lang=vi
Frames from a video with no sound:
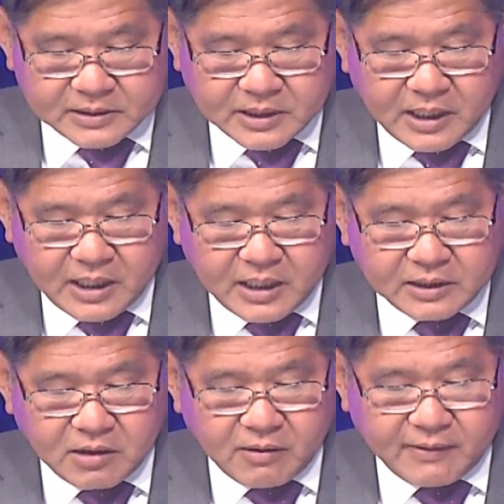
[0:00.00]
Thì
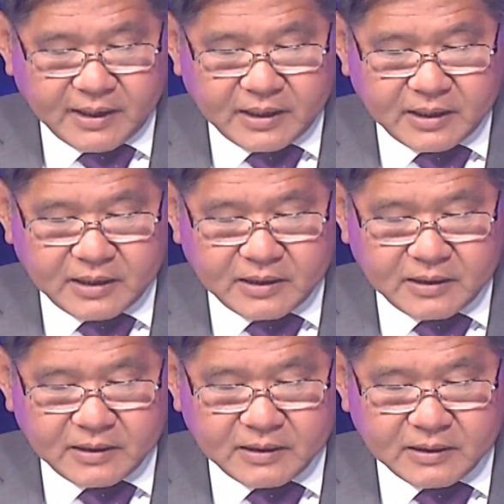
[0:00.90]
thưa quý vị,
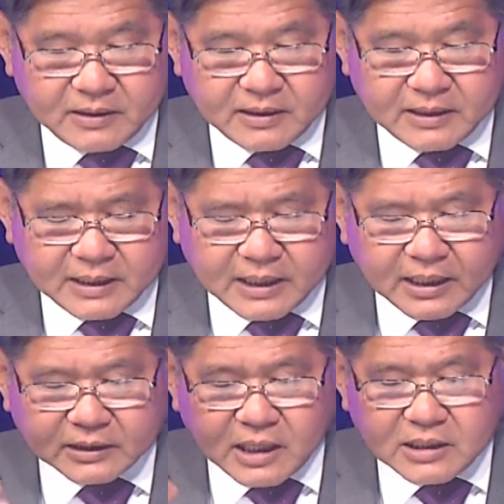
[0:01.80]

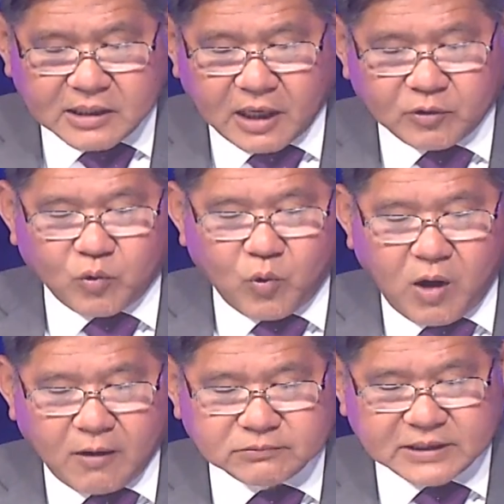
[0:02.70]
cái tinh thần của
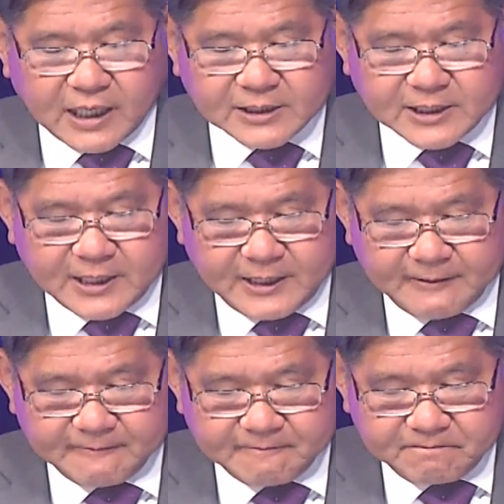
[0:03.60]
ông Zelensky,
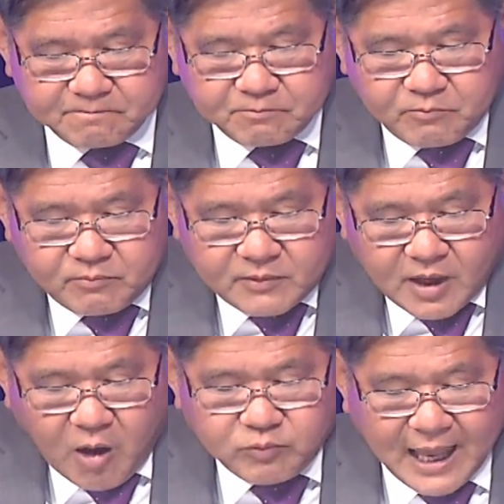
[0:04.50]

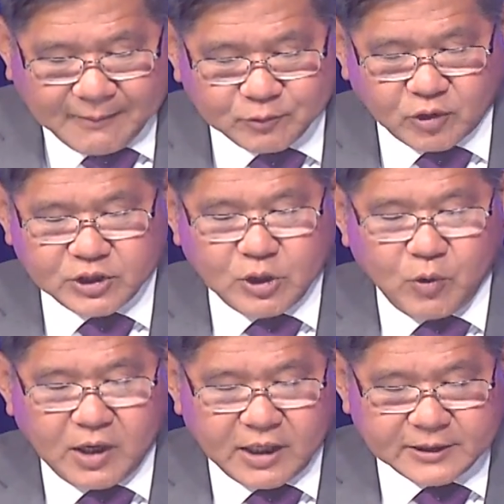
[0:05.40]
ông làm cho nhiều
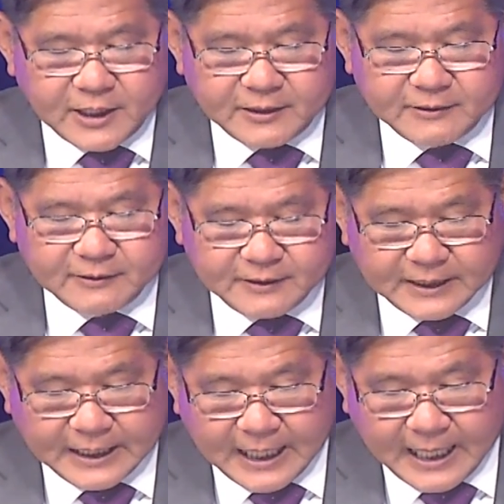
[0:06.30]
người dân,
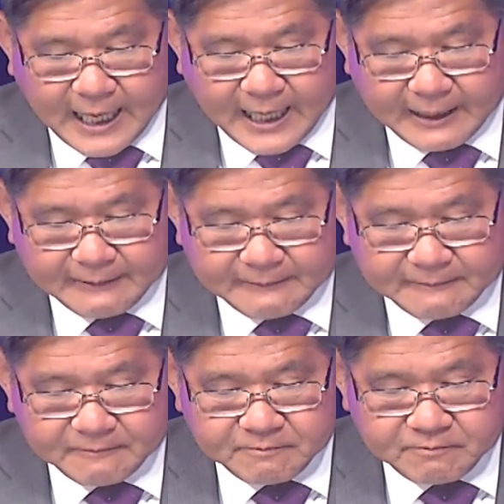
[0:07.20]
nghĩa là
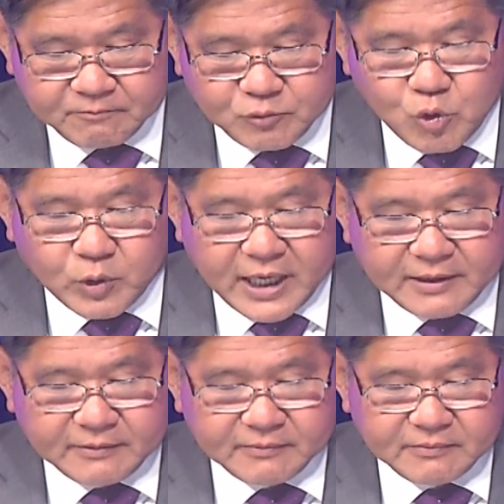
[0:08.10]
Ukraine,
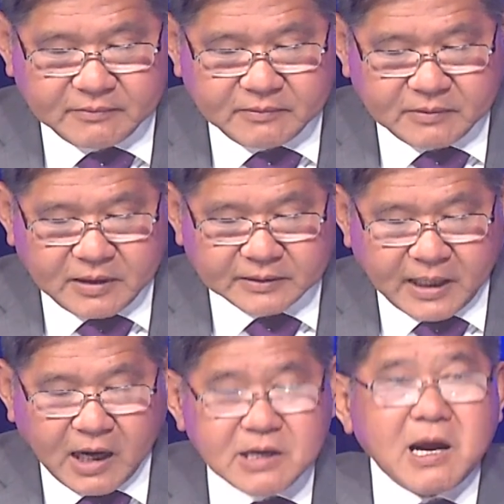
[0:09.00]
người ta
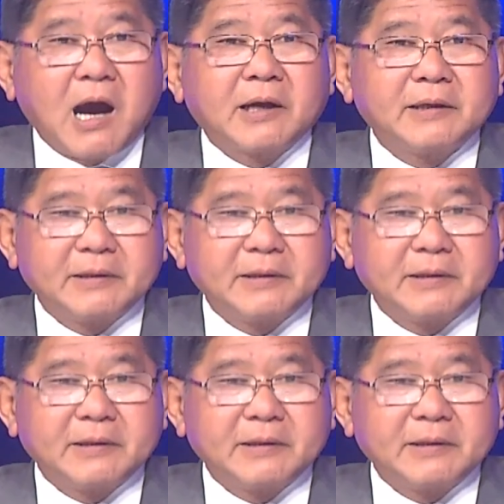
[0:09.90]
hứng khởi.